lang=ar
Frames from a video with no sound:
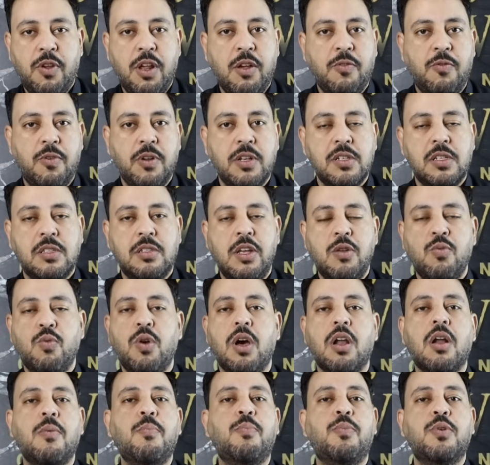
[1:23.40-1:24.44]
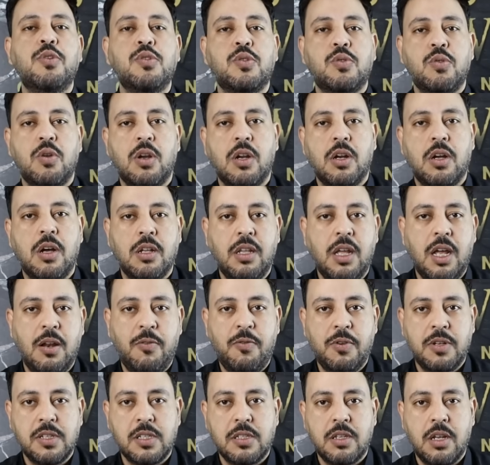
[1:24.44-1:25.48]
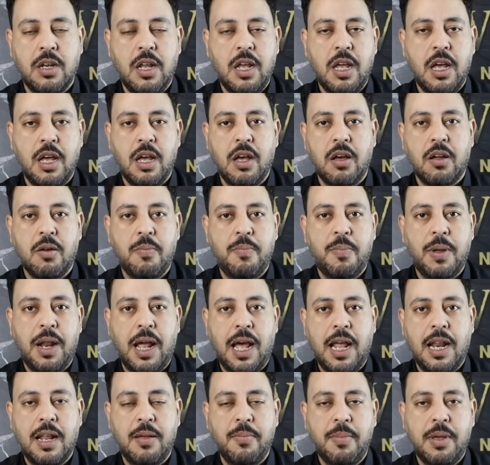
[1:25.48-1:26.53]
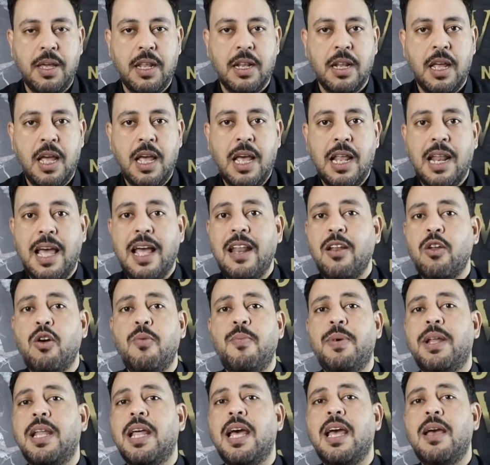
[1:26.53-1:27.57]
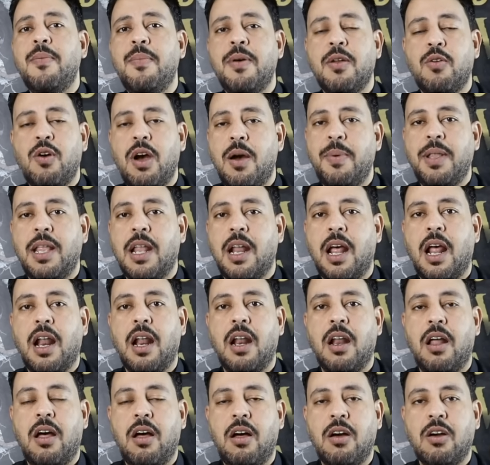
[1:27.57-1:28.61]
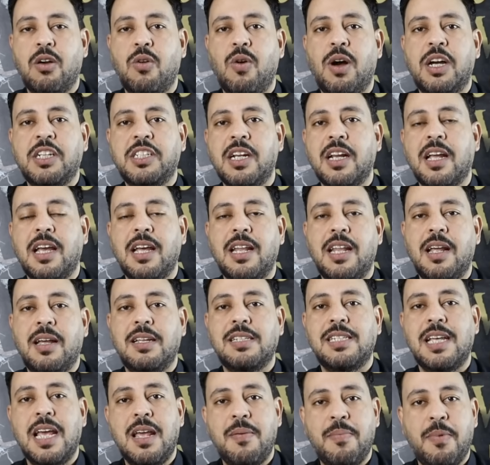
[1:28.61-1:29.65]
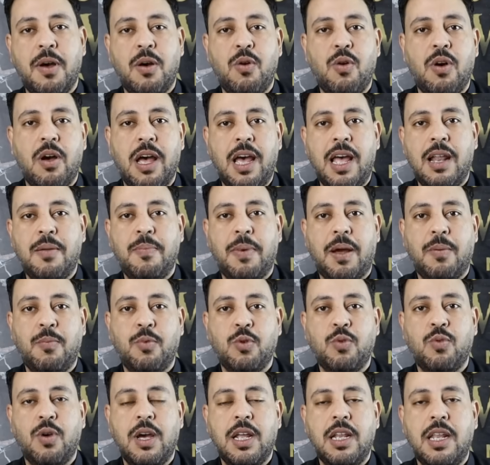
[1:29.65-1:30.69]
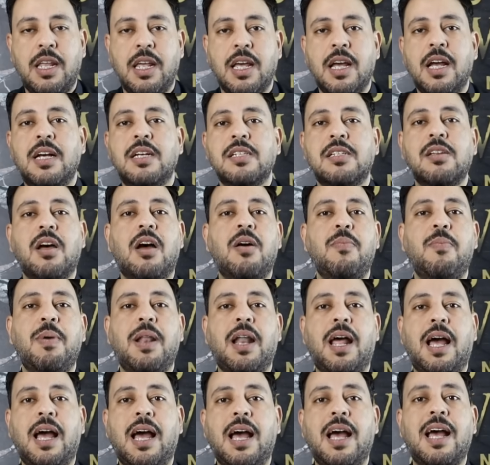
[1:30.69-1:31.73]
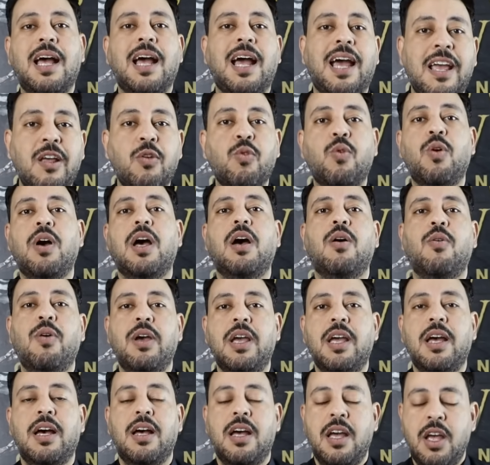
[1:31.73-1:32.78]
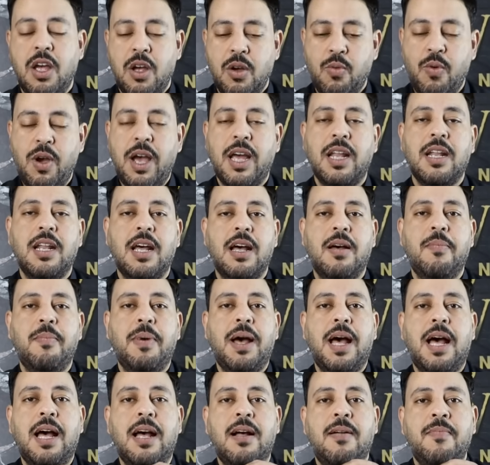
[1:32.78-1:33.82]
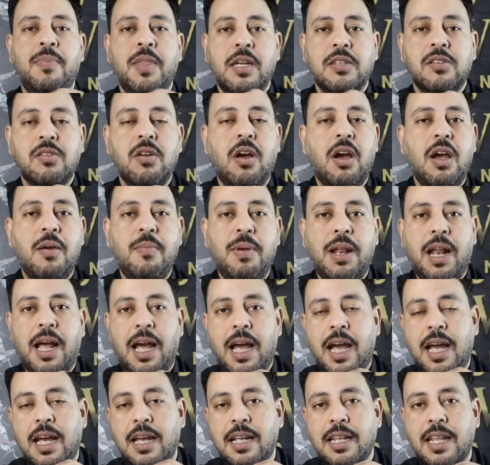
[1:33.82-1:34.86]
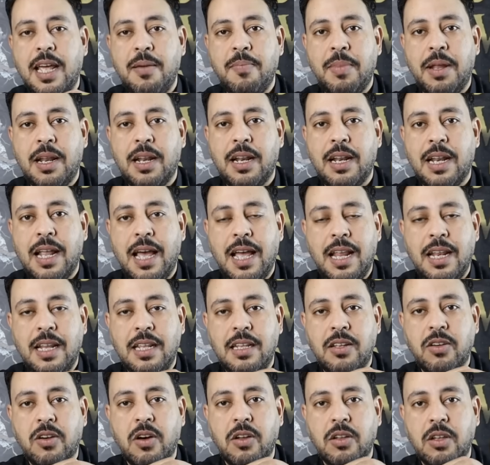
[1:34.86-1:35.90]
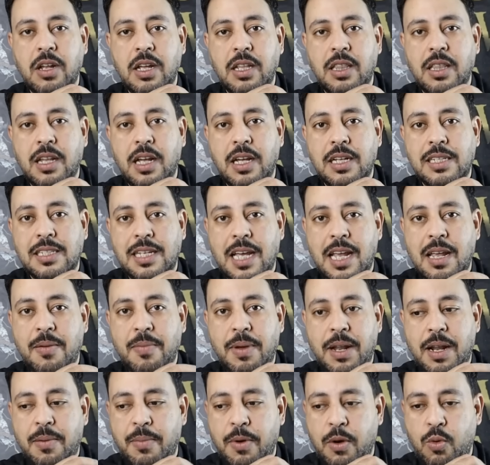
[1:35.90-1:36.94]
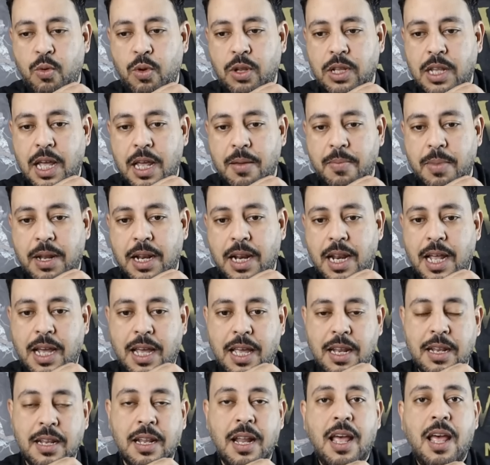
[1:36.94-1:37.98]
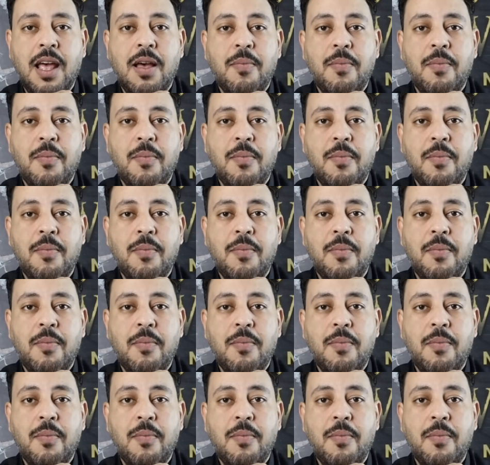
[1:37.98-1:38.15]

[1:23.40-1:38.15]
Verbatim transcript: في فلسطين ويا رب انصر القضيه الفلسطينيه يا رب العالمين لان هم دائما وابدا على الحق وعشان كده زي ما هو قال محمود وادي صاحب الحق عينه قويه واحنا مع صاحب الحق دايما لان دي قضيتنا زي ما انا بقول دايما لكن